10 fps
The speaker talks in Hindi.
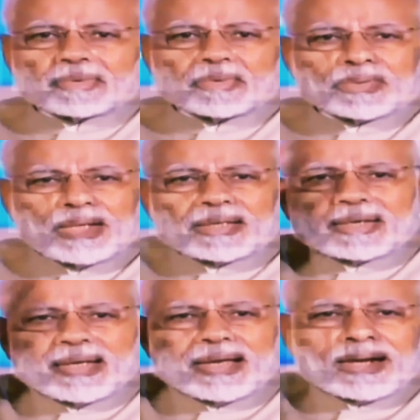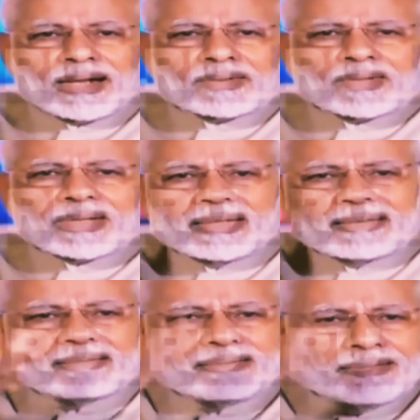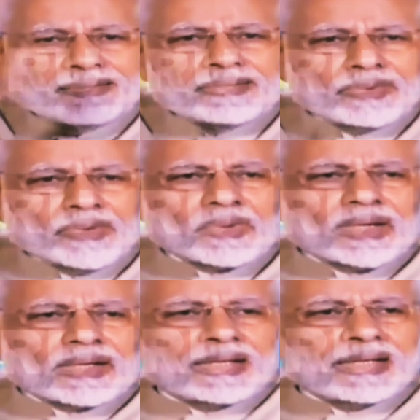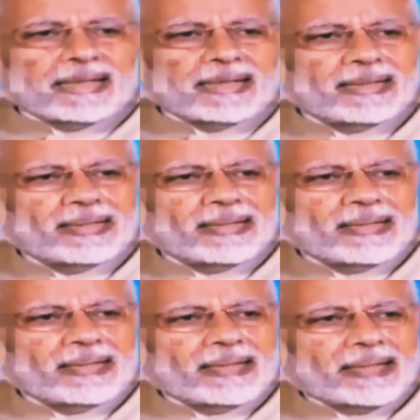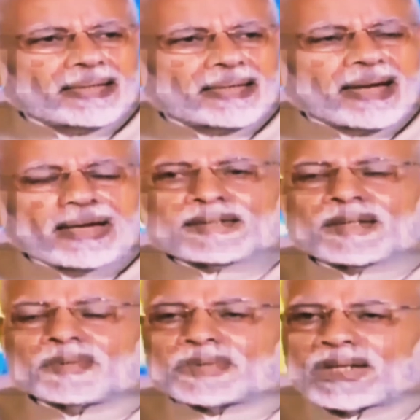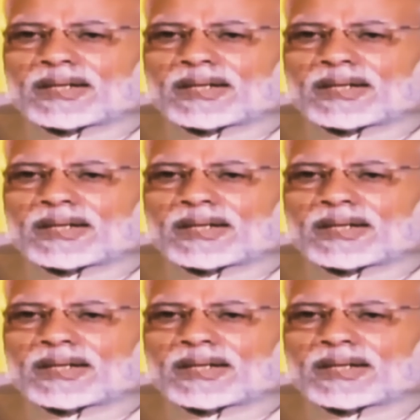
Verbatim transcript: तो नजर नहीं आ रहा तो कहीं रुक करके गाड़ी से उतर